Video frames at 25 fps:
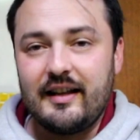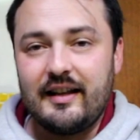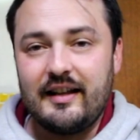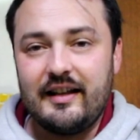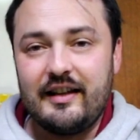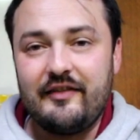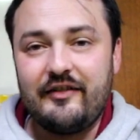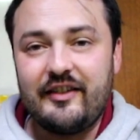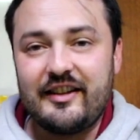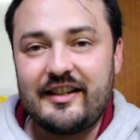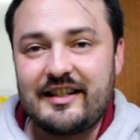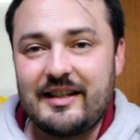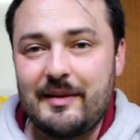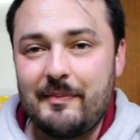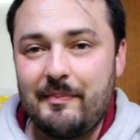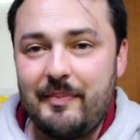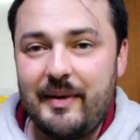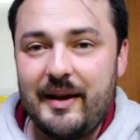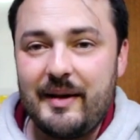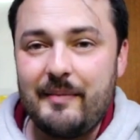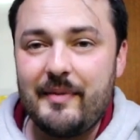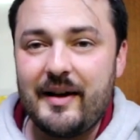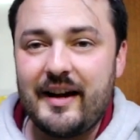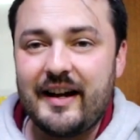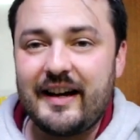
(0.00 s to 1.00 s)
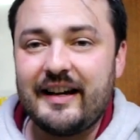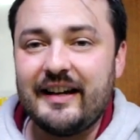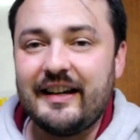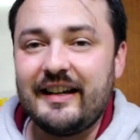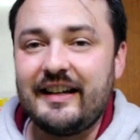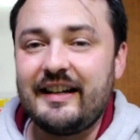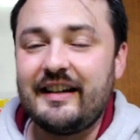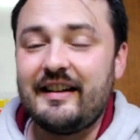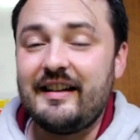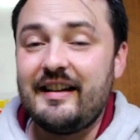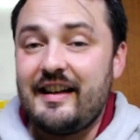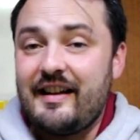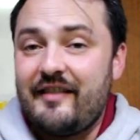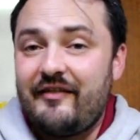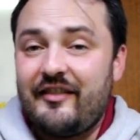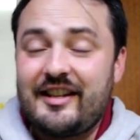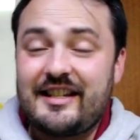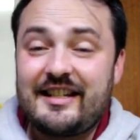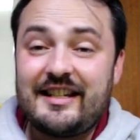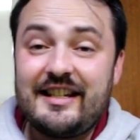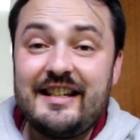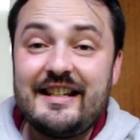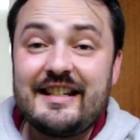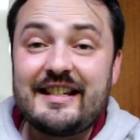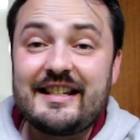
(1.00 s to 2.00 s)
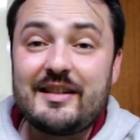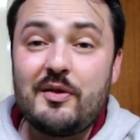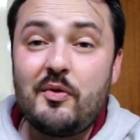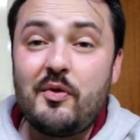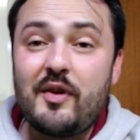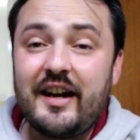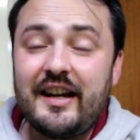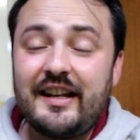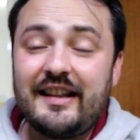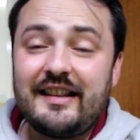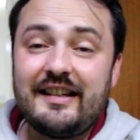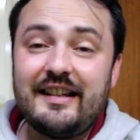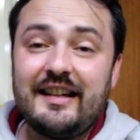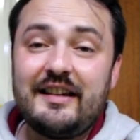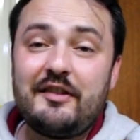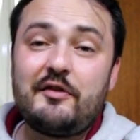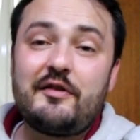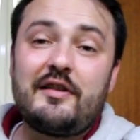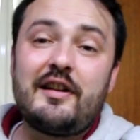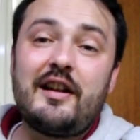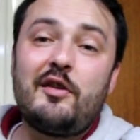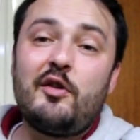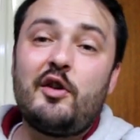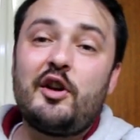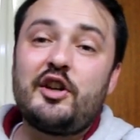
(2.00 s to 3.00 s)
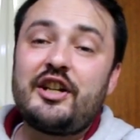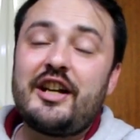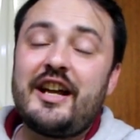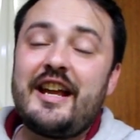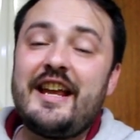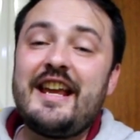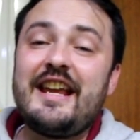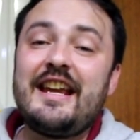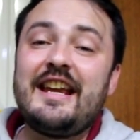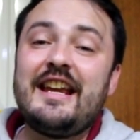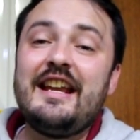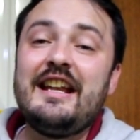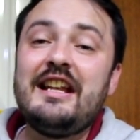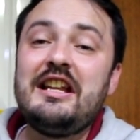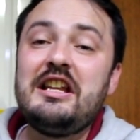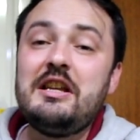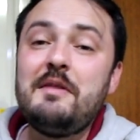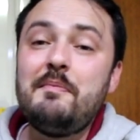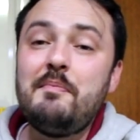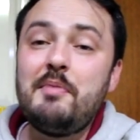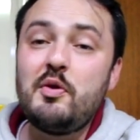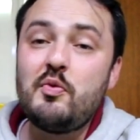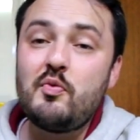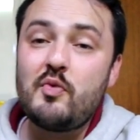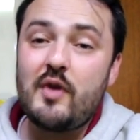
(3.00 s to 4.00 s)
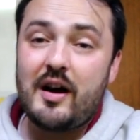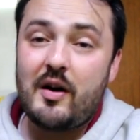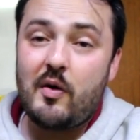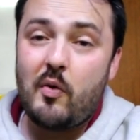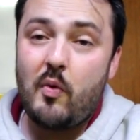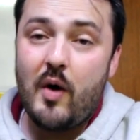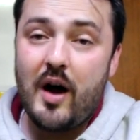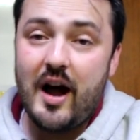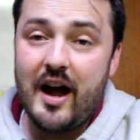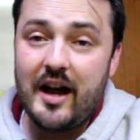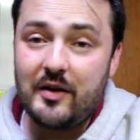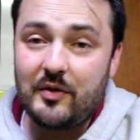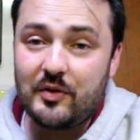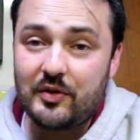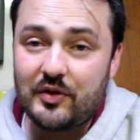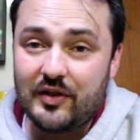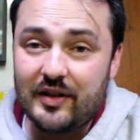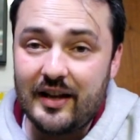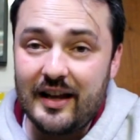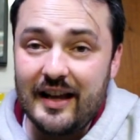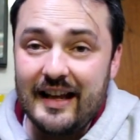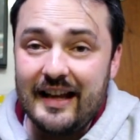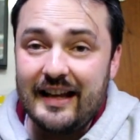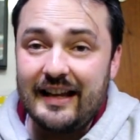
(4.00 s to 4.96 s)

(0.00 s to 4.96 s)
E vai ser bem bacana. Vai ser em São Caetano, na loja Equilibrium Aquários.